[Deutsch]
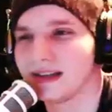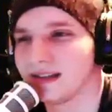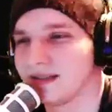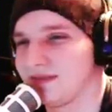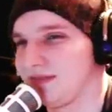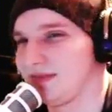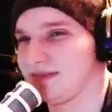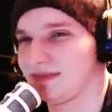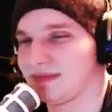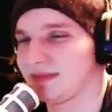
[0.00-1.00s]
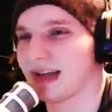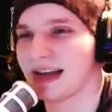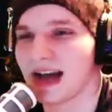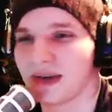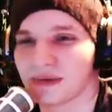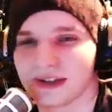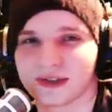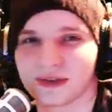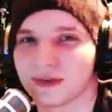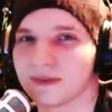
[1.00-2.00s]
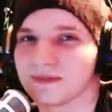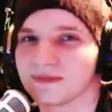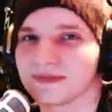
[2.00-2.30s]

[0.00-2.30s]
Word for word: Äh, keine Ahnung, also.